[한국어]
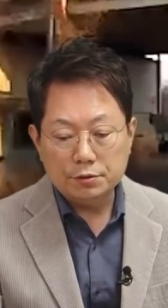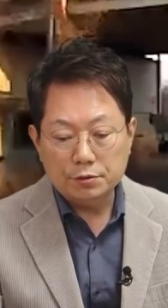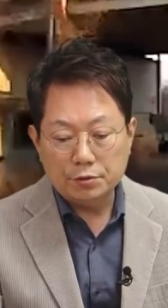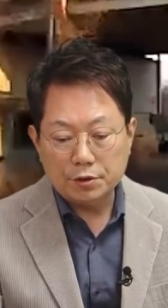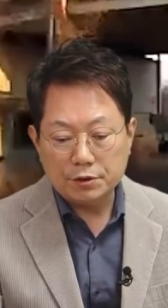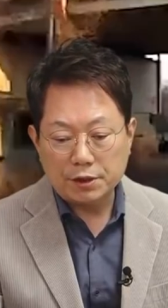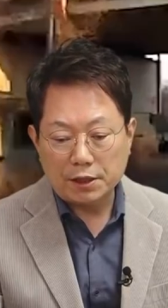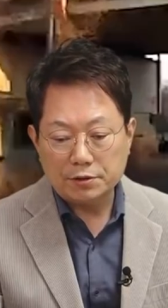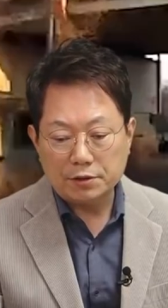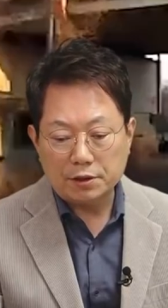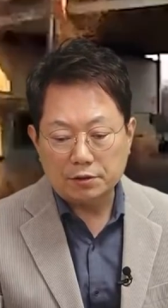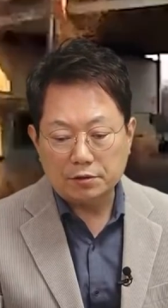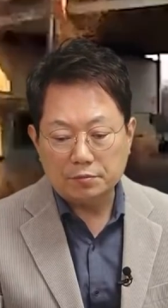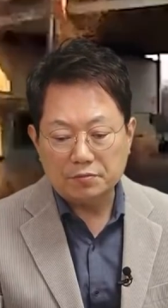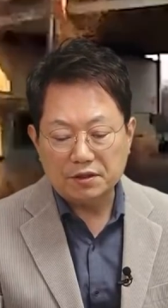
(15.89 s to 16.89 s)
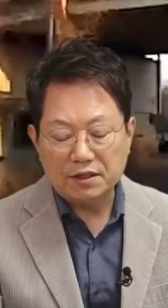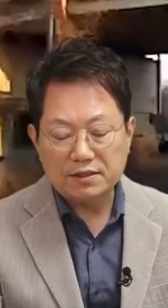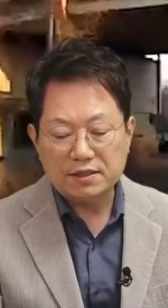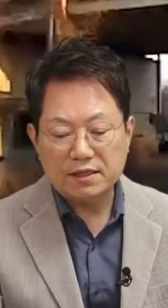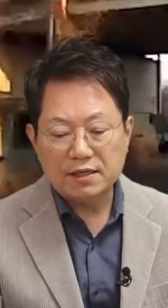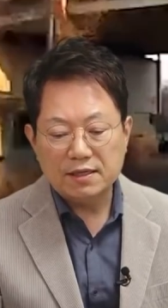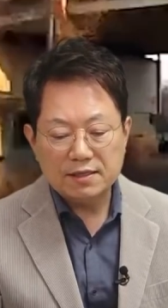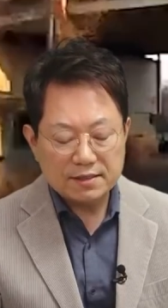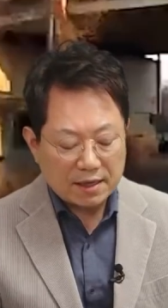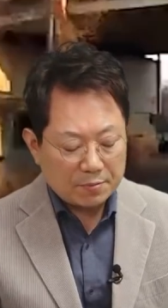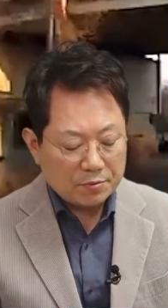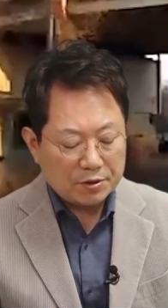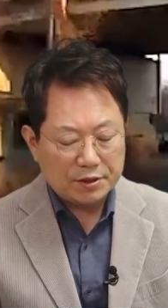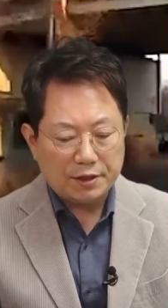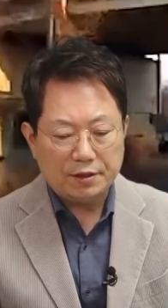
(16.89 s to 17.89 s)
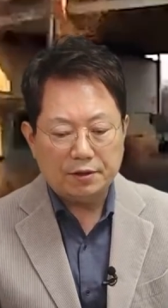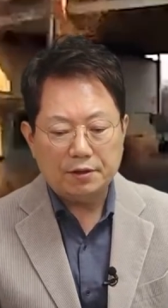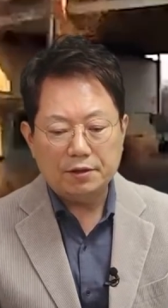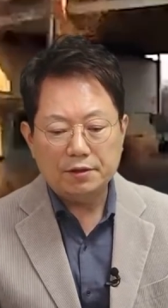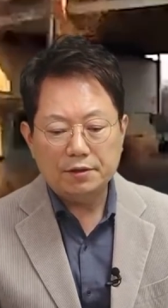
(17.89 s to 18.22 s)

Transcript: 이렇게 좌회전할 겁니다. 삼거리예요.